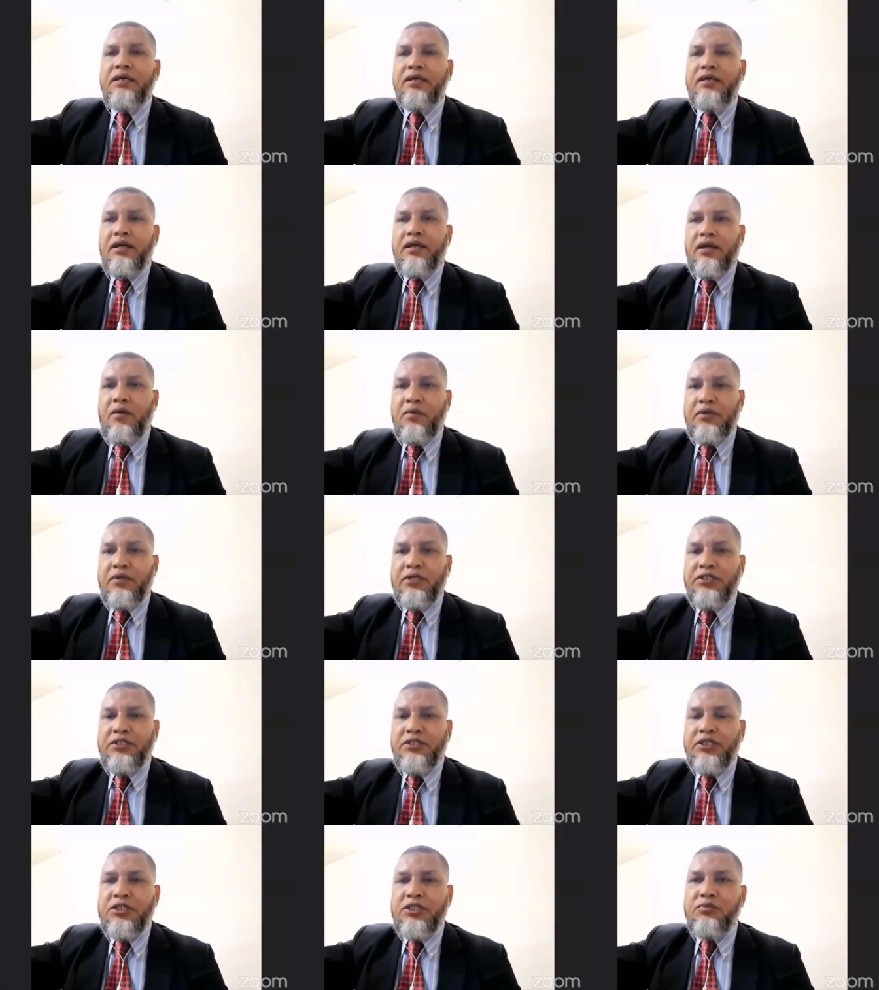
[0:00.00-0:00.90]
আমাদের
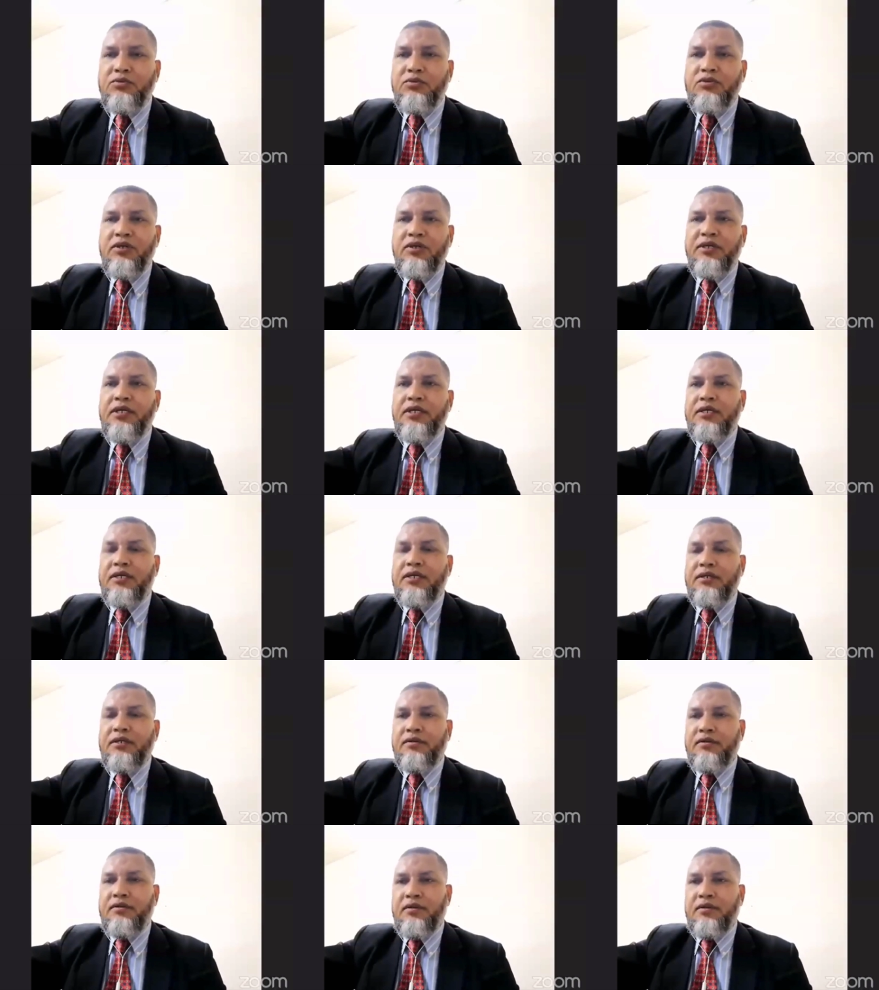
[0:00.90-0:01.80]
যে সমস্ত লিডার
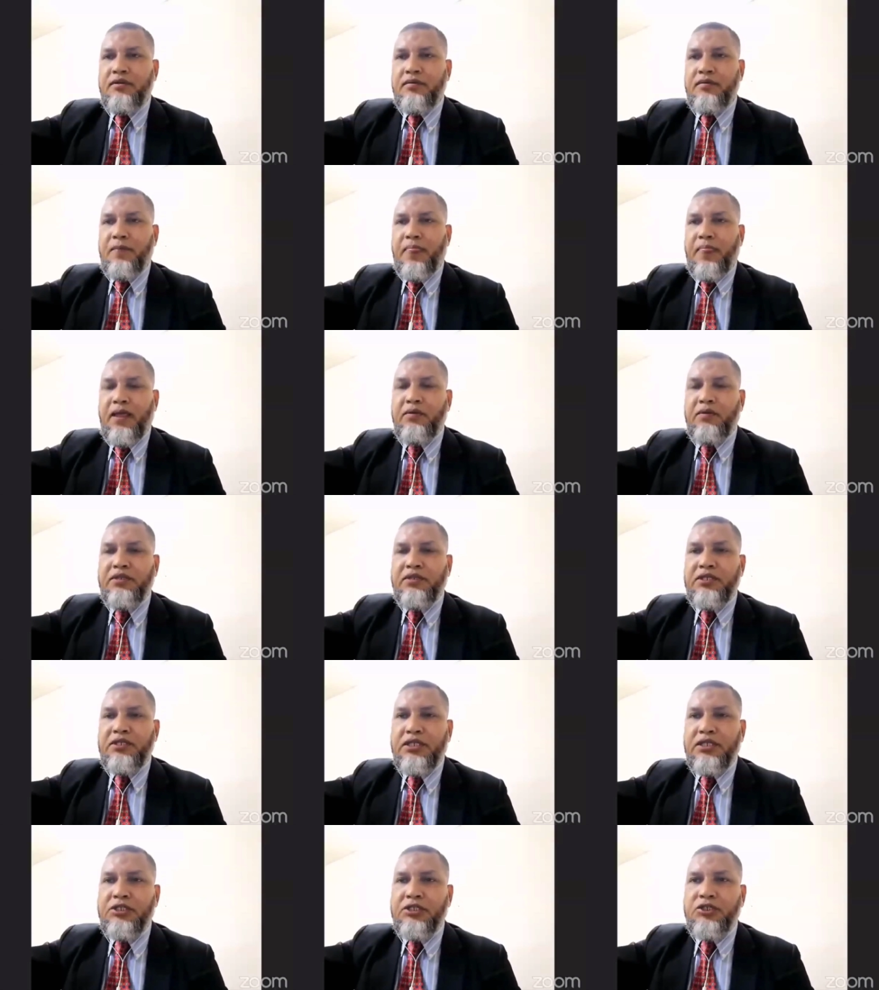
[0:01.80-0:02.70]
আমাদের
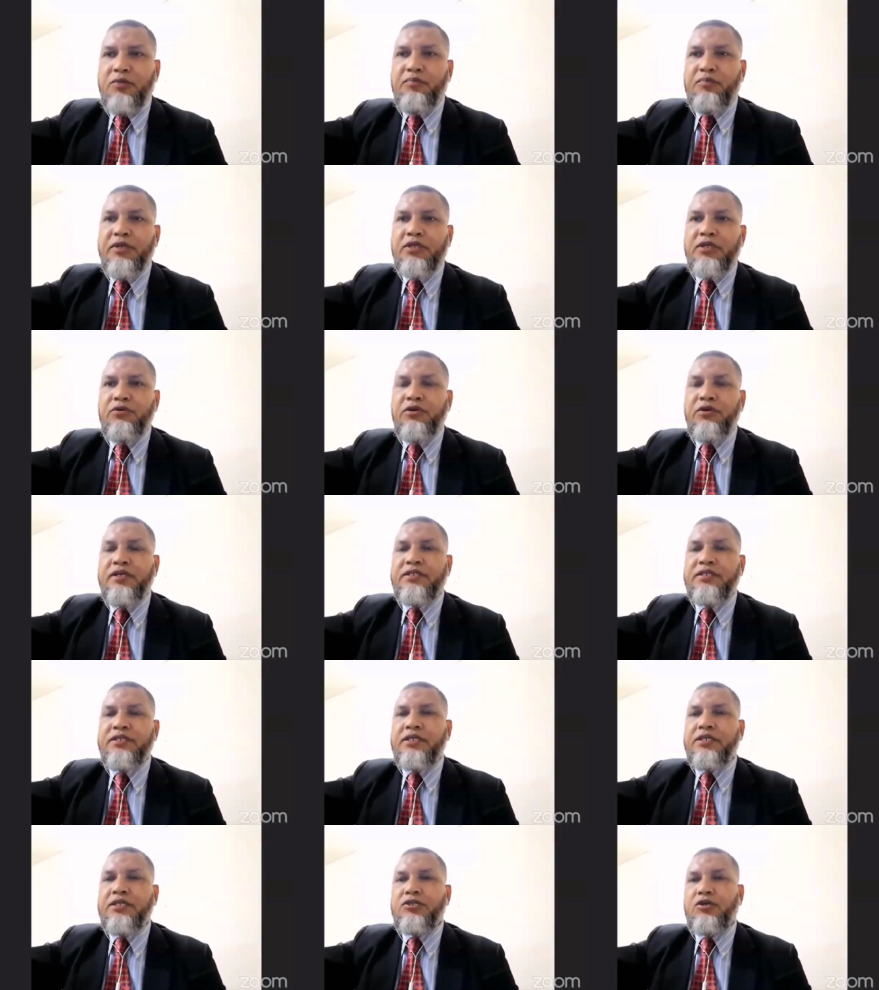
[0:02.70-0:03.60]
সাথে সম্পৃক্ত
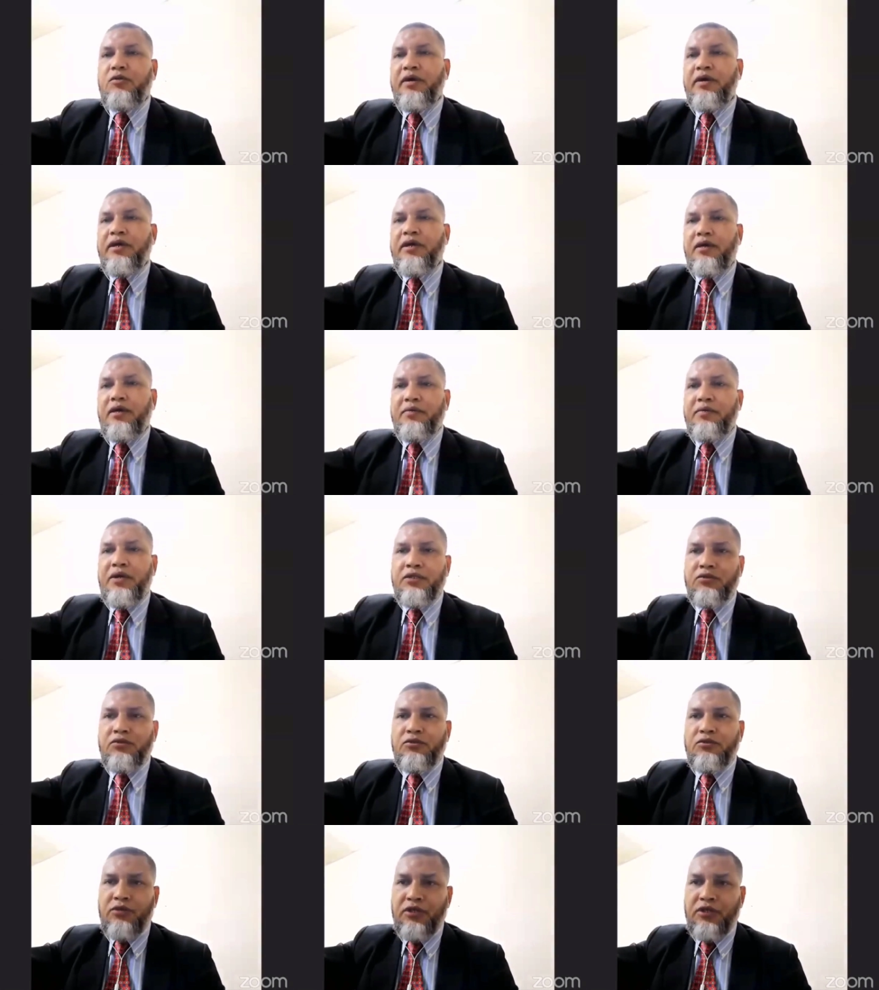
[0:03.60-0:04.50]
হয়েছেন সবাইকে আমি
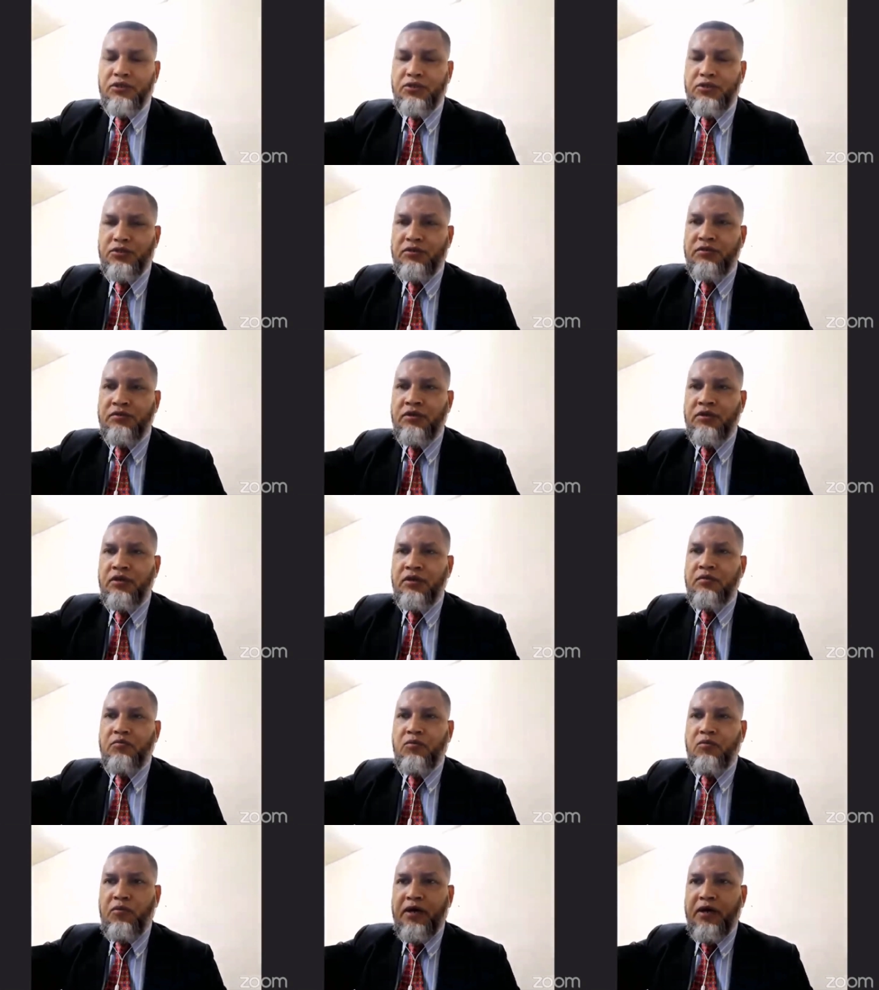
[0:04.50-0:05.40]
আন্তরিক
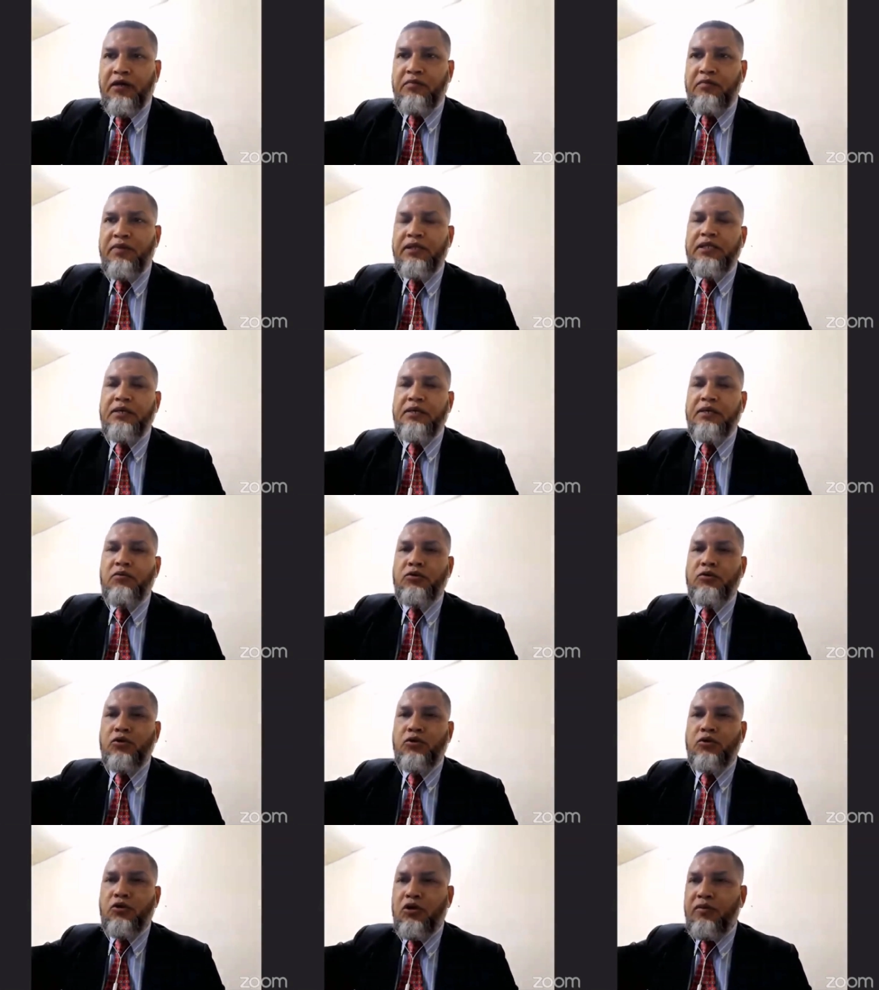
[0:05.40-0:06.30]
মোবারকবাদ এবং
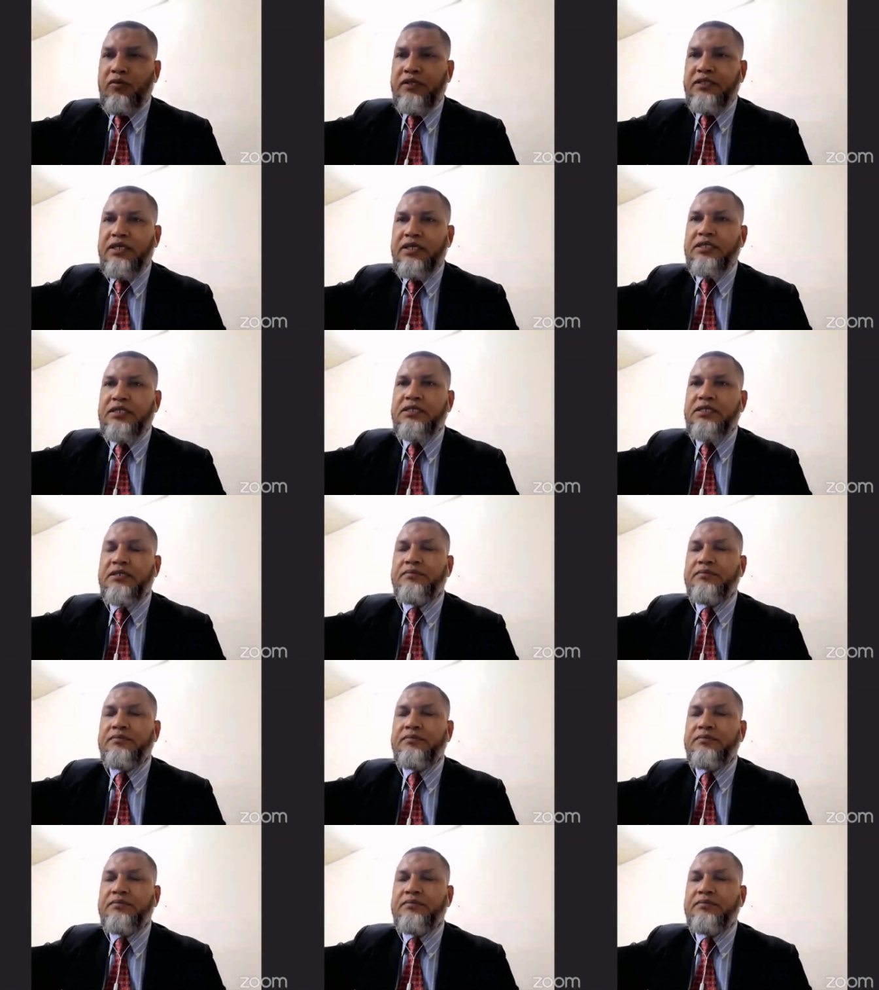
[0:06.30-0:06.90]
ধন্যবাদ জানাচ্ছি